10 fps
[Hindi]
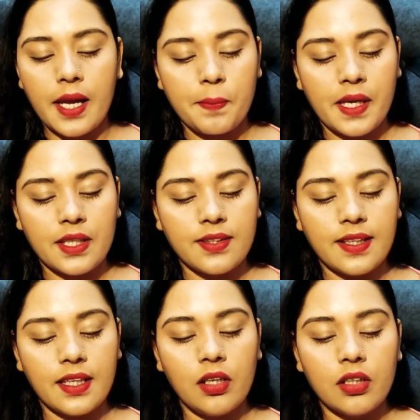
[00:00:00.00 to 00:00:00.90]
आई
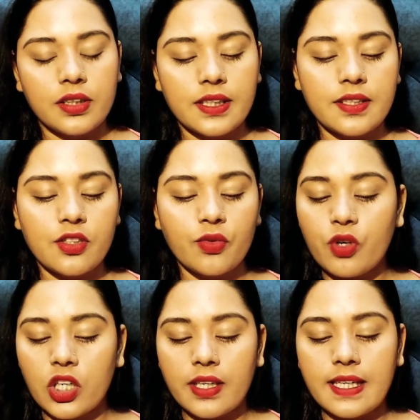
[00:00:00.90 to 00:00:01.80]
पेंसिल दिस इज़
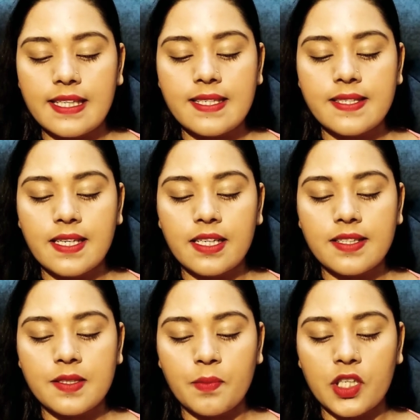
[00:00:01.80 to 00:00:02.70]
वाटर रेजिस्टेंट
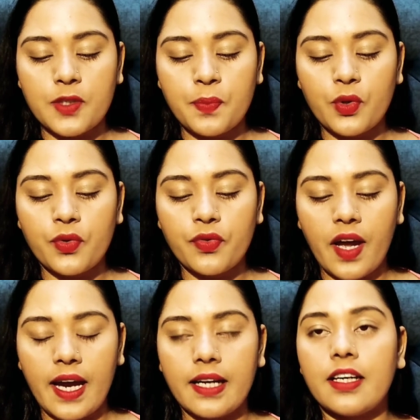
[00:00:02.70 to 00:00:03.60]
इज मच प्रूफ
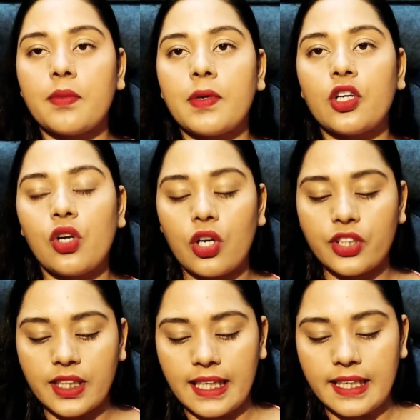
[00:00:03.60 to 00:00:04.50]
एंड
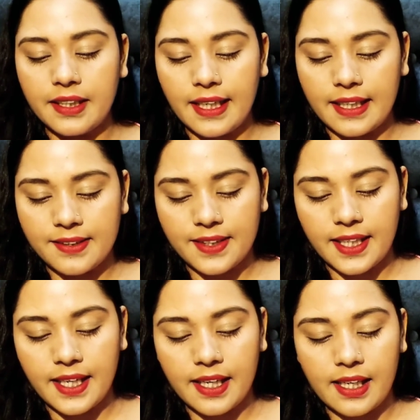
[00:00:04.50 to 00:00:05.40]
डर्मेटोलॉजिकली
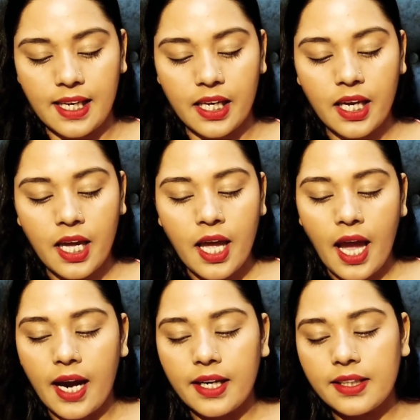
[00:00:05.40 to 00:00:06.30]
टेस्टेड है ये
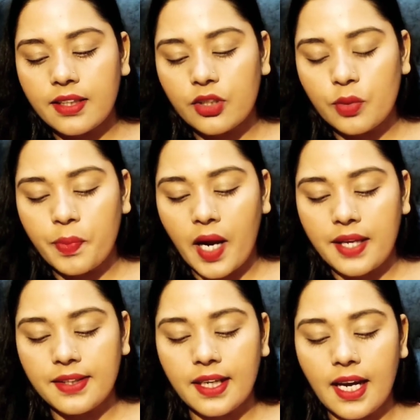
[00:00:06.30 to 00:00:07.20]
एंड इसका जो
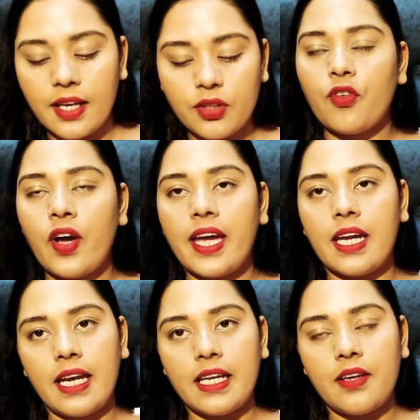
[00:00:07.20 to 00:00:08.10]
प्राइस है गाइस वो है
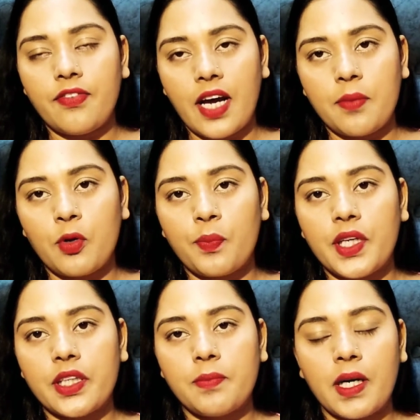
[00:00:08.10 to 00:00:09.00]
एटी फाइव
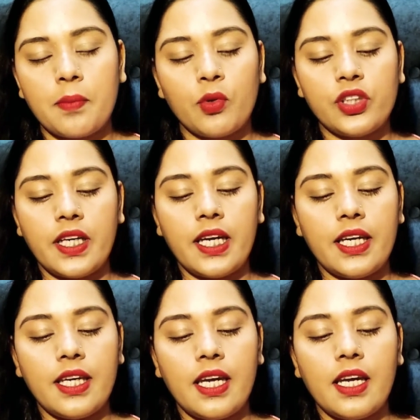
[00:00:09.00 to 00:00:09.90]
रुपीज़ बट मुझे
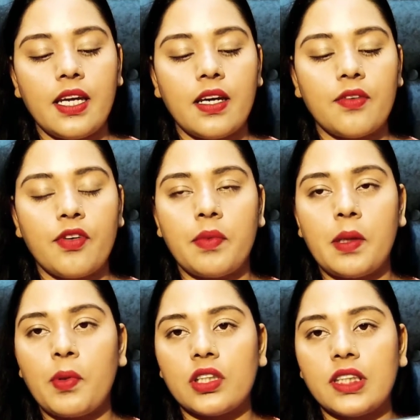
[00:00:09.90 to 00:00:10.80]
ये फिफ्टी
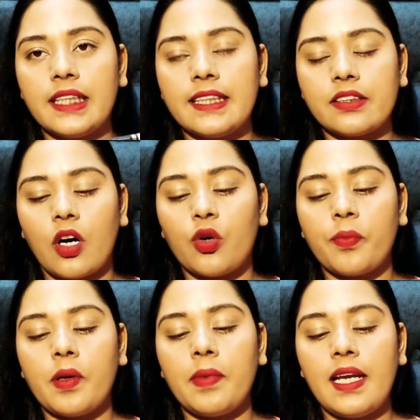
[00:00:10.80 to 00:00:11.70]
परसेंट डिस्काउंट
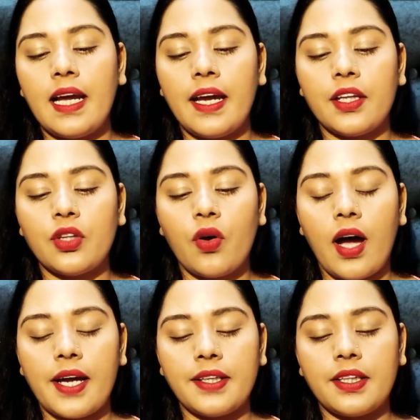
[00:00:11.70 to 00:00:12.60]
में मिला है तो
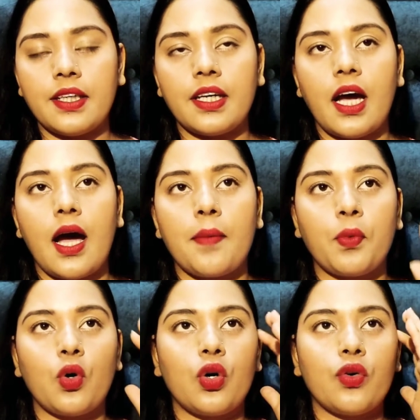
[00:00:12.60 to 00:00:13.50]
आई थिंक
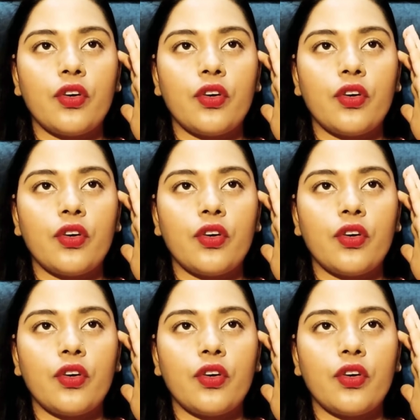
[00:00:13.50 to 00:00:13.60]
आपको